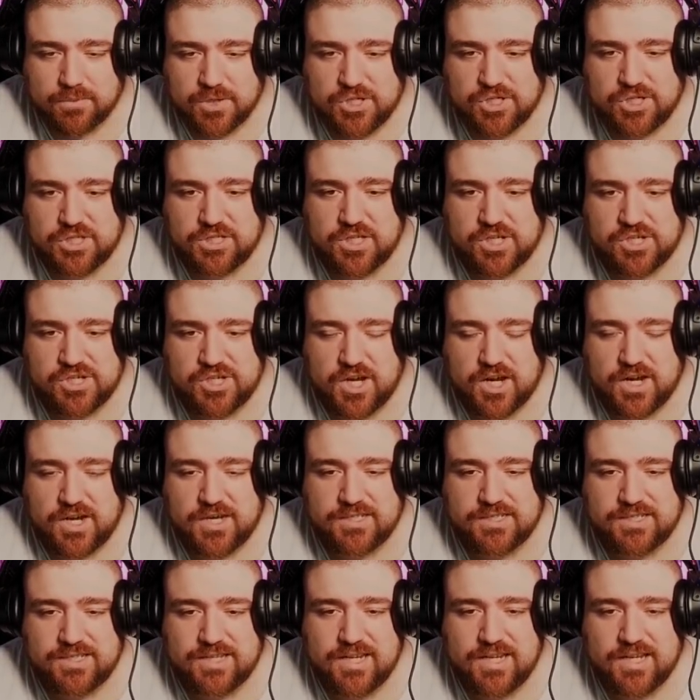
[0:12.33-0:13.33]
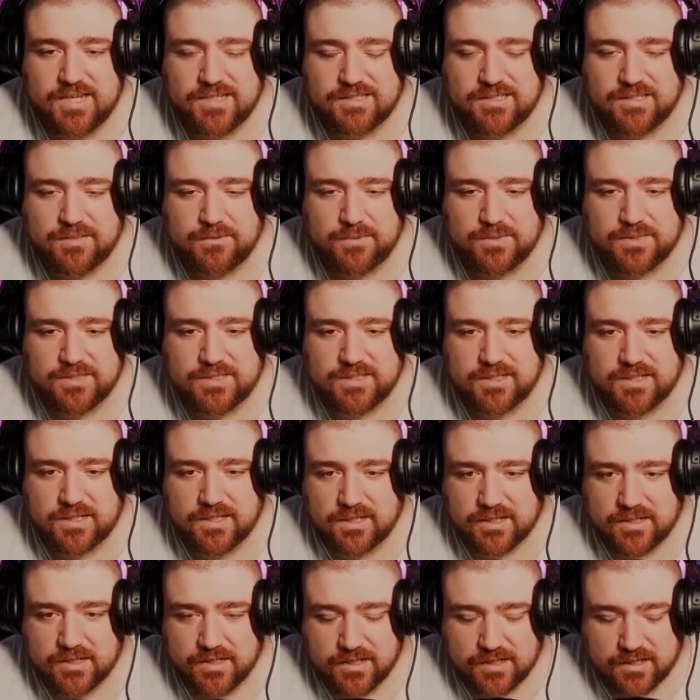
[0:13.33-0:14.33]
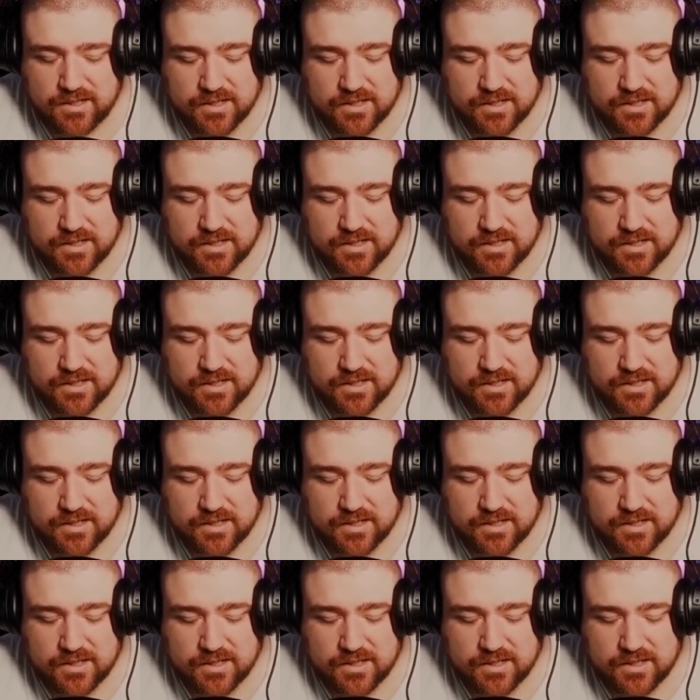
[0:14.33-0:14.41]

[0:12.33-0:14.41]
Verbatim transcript: Beşiktaş hanesine yazılması